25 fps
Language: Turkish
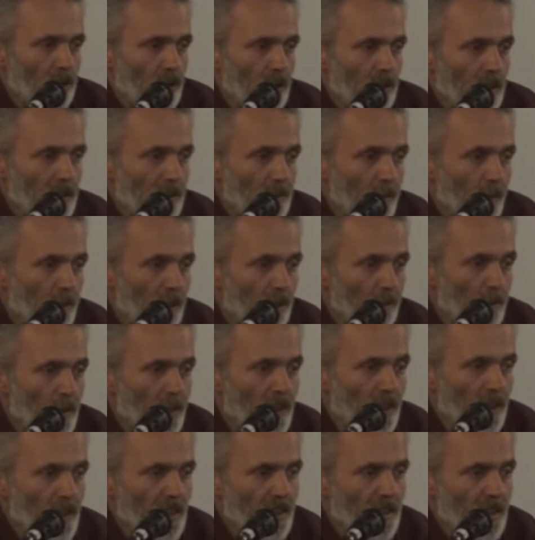Yani İmam
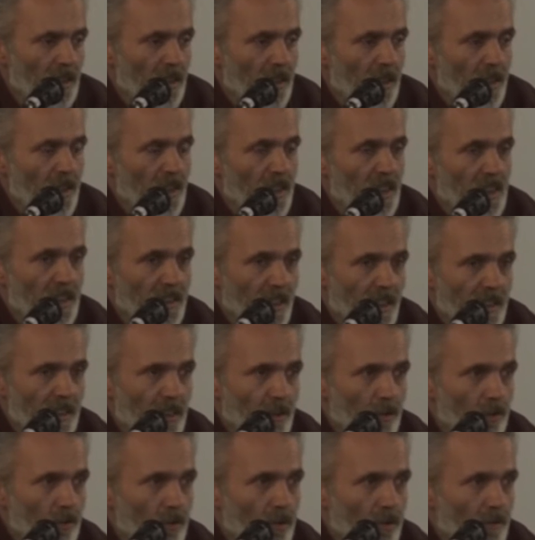Rabbani Hazretleri eğer
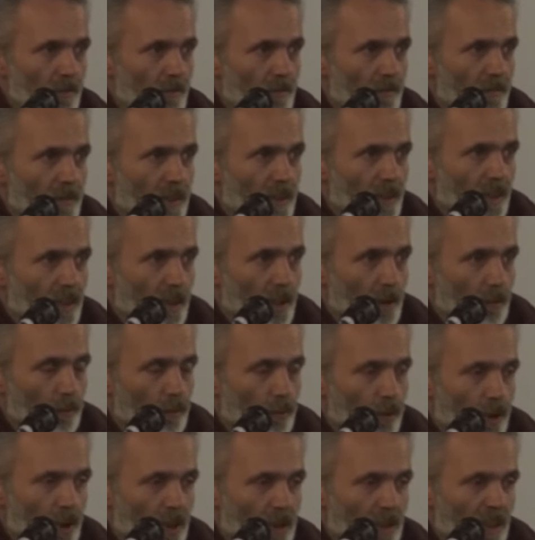isterse diyor
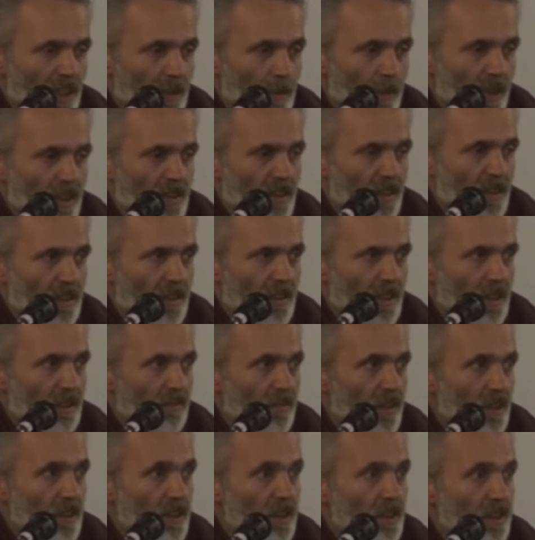Muhittin Arabi Hazretlerini
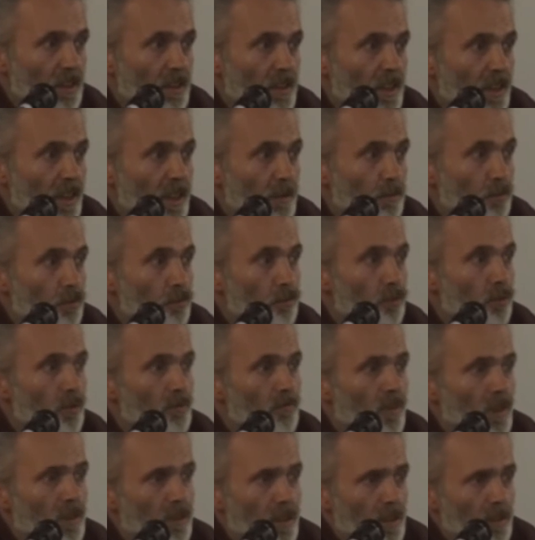ve diğer
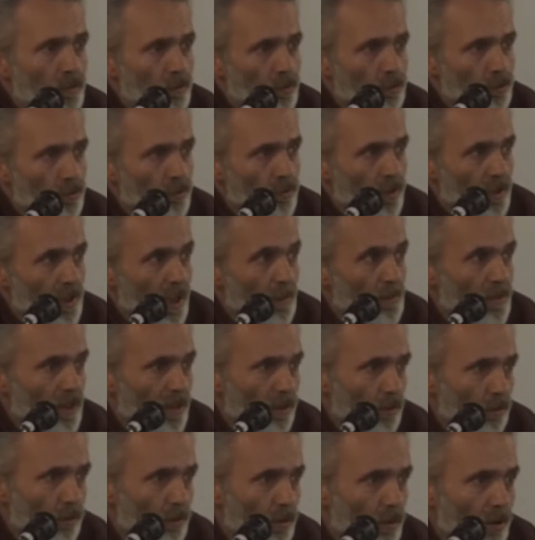bütün vahdet vücutların
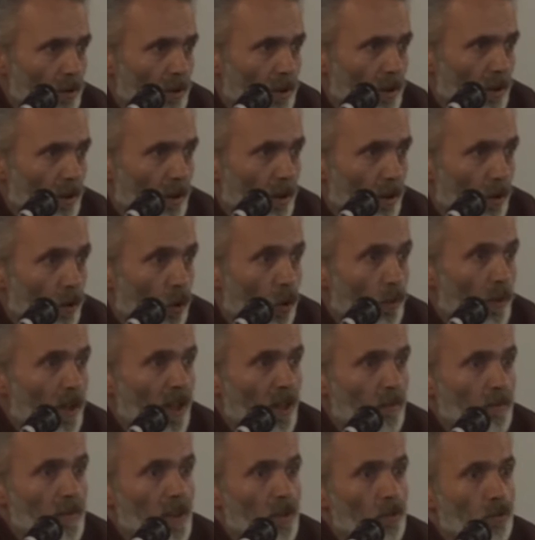hepsini diyor o
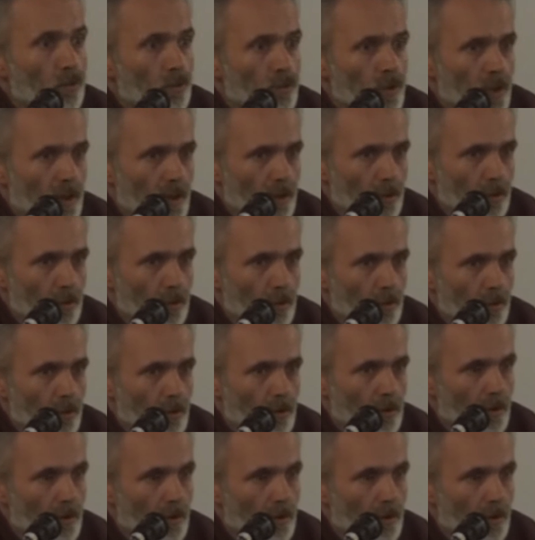makamdan kurtarır diyor.